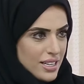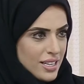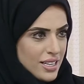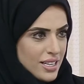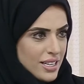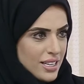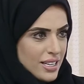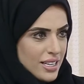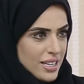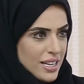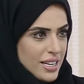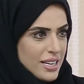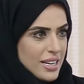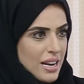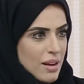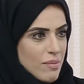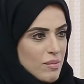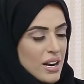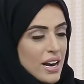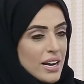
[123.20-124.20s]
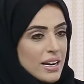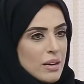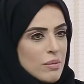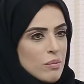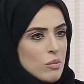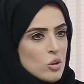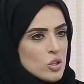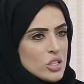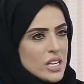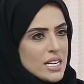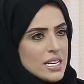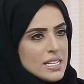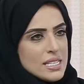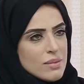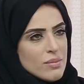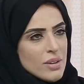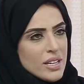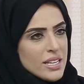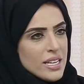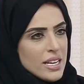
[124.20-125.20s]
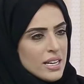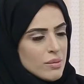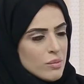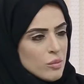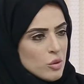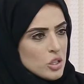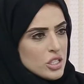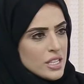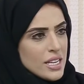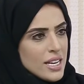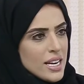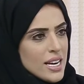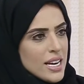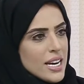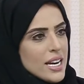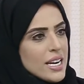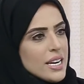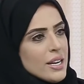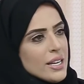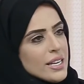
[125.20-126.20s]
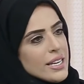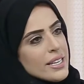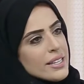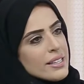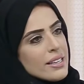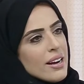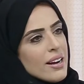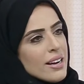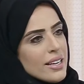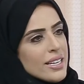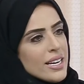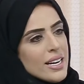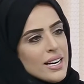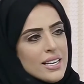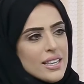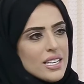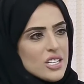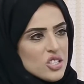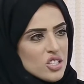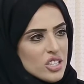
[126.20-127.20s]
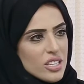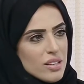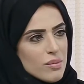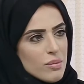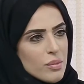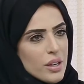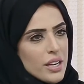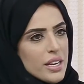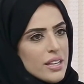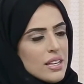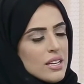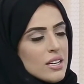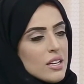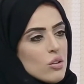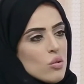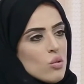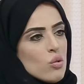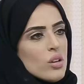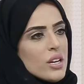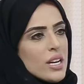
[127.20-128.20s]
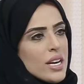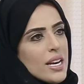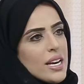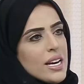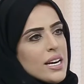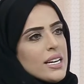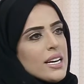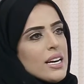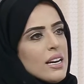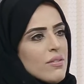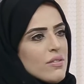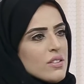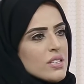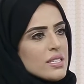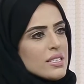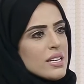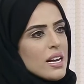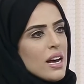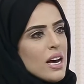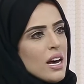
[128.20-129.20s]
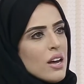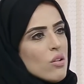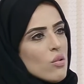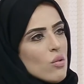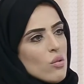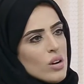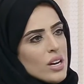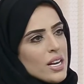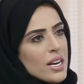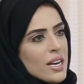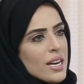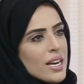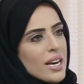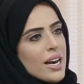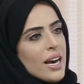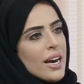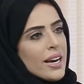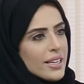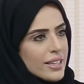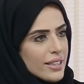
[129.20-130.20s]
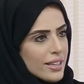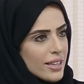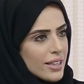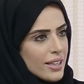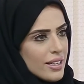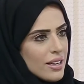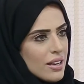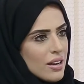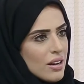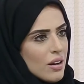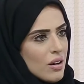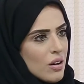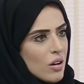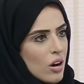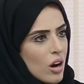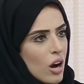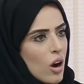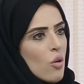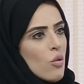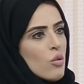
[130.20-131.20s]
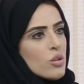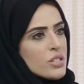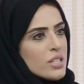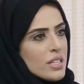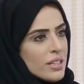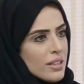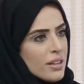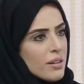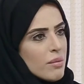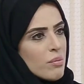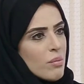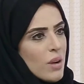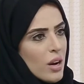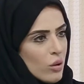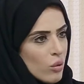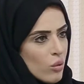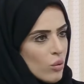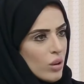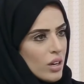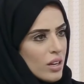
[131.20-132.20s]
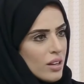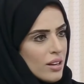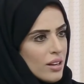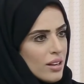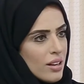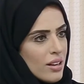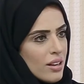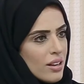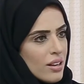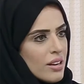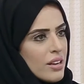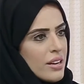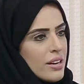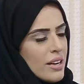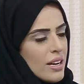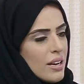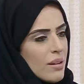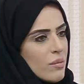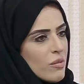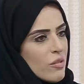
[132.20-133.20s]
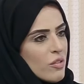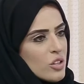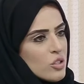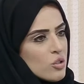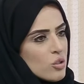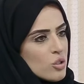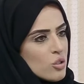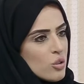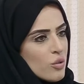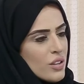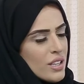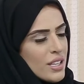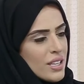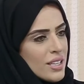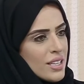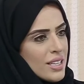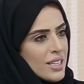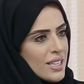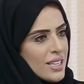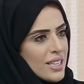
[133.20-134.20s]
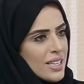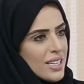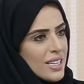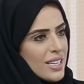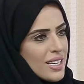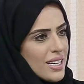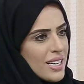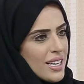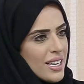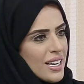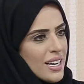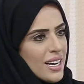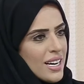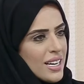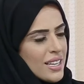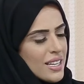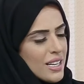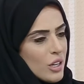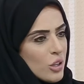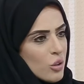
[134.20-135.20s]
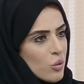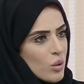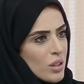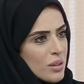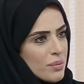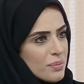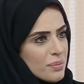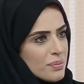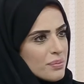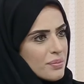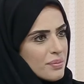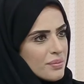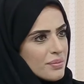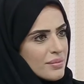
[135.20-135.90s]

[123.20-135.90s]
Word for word: اكيد نعم لكن موزه اللي سمعنا عن موزه انه هي تراعي هذا الشيء بحيث انه يكون كل فستان وله حقه او سعر معقول نعم فشو أه تشوفين آه، هذه الخطوه أه